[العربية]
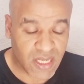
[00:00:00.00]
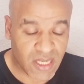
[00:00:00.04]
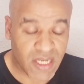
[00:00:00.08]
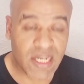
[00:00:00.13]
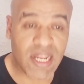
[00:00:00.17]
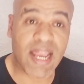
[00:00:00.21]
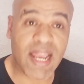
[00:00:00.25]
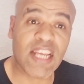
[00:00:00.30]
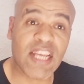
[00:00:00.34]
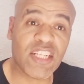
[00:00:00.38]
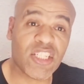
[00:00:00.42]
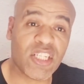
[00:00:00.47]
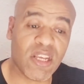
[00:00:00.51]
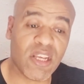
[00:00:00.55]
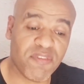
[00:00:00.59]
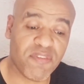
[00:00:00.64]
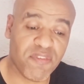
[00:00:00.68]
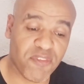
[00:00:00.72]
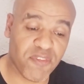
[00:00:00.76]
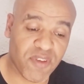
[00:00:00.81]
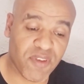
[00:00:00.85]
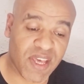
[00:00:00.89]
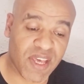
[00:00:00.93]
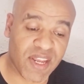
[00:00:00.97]
لقى
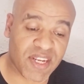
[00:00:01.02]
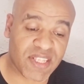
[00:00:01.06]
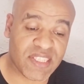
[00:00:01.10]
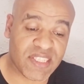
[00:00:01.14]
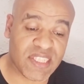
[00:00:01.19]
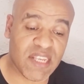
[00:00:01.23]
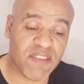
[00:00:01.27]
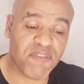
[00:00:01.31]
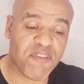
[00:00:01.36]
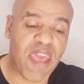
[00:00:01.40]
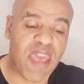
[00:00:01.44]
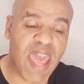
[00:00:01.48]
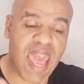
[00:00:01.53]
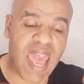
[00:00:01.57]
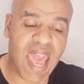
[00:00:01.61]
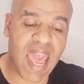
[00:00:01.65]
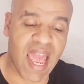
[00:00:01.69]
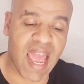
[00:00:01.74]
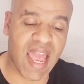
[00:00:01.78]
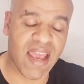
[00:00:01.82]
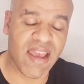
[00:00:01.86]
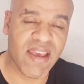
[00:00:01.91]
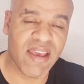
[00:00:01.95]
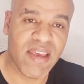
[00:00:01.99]
شاف
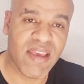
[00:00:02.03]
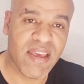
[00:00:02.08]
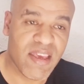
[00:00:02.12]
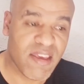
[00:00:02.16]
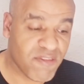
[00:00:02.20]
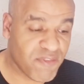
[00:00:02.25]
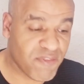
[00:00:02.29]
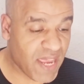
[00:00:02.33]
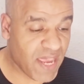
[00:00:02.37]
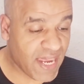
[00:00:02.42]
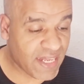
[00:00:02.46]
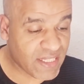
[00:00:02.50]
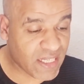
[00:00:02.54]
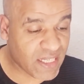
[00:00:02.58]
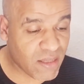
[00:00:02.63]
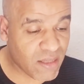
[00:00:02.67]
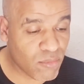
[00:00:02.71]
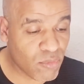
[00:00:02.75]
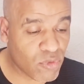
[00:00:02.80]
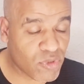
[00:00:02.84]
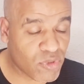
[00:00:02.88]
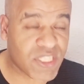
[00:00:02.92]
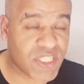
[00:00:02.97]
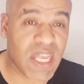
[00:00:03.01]
ارتفاع في عدد
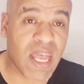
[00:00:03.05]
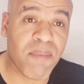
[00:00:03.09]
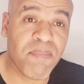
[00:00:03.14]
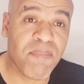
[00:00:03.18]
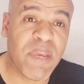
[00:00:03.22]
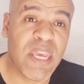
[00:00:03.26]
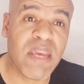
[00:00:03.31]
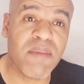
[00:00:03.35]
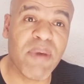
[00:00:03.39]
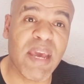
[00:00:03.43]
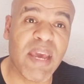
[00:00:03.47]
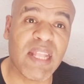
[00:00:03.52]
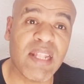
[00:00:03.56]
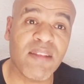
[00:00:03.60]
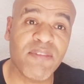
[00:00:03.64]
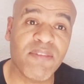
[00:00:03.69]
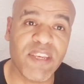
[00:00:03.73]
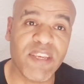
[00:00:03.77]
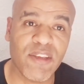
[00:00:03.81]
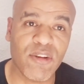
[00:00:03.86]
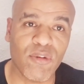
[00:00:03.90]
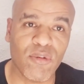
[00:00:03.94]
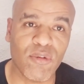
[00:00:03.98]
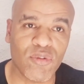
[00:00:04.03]
المصابين بهذا
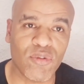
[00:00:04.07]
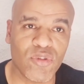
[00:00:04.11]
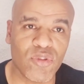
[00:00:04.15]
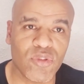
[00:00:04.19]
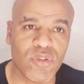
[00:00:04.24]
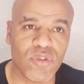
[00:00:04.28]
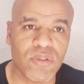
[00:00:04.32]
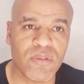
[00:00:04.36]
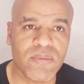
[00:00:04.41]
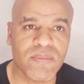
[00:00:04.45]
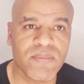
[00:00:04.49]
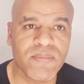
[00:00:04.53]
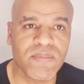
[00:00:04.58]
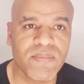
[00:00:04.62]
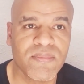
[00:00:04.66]
الفيروس